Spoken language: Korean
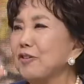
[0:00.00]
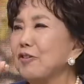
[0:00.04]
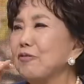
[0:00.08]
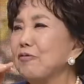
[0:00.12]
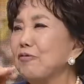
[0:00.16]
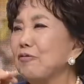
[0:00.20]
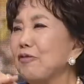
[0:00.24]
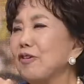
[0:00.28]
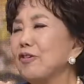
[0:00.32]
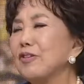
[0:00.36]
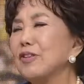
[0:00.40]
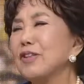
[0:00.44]
그
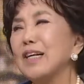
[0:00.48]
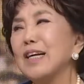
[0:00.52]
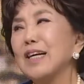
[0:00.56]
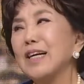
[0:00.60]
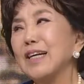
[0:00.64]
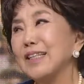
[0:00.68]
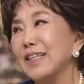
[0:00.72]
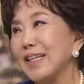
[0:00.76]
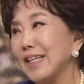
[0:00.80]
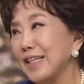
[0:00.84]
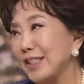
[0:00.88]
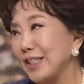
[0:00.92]

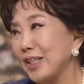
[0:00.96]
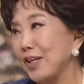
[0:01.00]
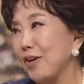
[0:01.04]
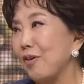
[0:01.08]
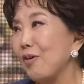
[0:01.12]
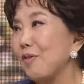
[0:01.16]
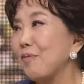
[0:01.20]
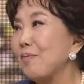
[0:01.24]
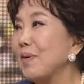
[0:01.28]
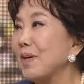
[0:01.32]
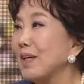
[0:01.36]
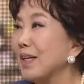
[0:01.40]
원가가 대체
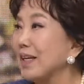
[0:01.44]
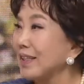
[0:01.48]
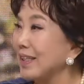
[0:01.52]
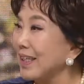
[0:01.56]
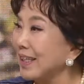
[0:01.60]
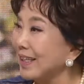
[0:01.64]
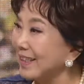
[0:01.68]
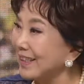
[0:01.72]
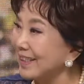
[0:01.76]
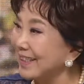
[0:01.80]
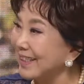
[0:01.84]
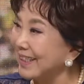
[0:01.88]
얼마나
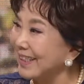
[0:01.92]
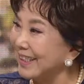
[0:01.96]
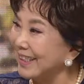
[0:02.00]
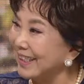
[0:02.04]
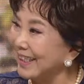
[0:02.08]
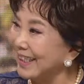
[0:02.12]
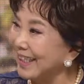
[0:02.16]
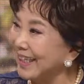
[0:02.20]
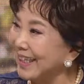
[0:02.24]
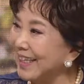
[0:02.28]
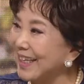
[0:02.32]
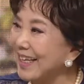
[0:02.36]

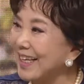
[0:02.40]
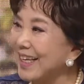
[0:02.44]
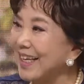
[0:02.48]
되는지